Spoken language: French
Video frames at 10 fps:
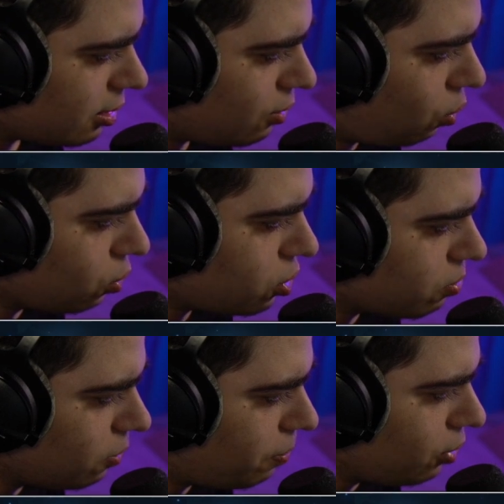
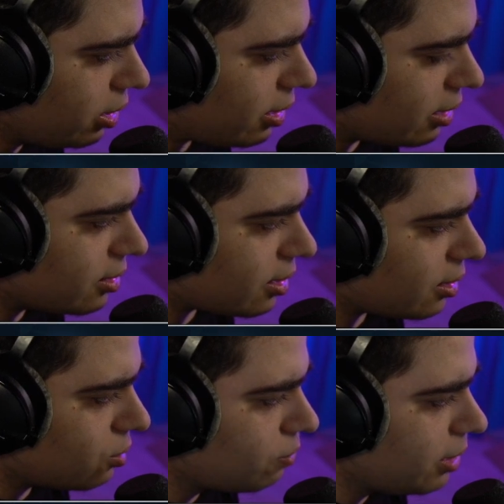Cosmopolitanie, ça
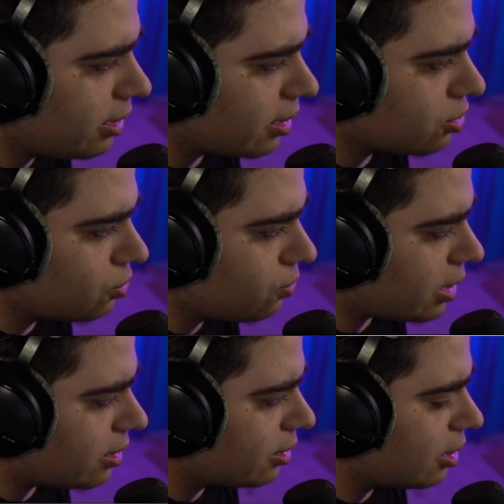c'est 2015, du coup
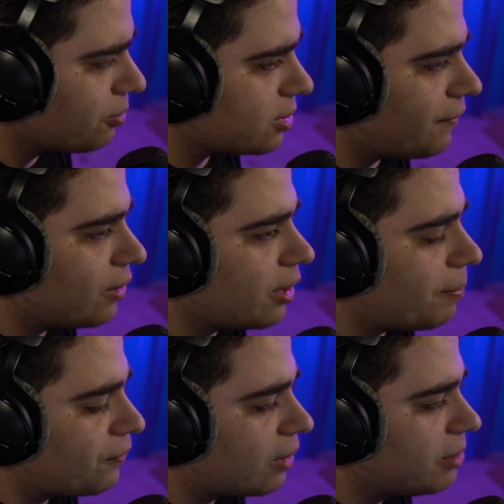ça date un peu. Ça va, il en a
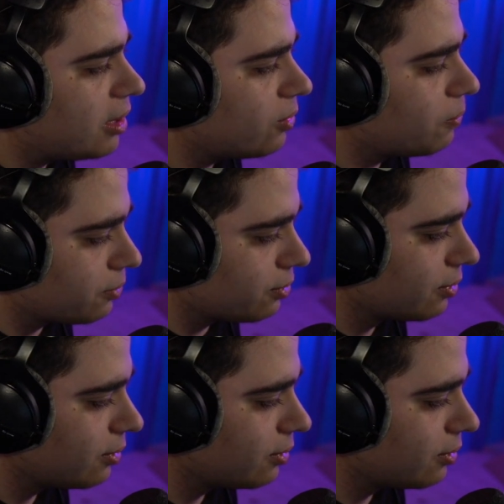pas fait un milliard non plus.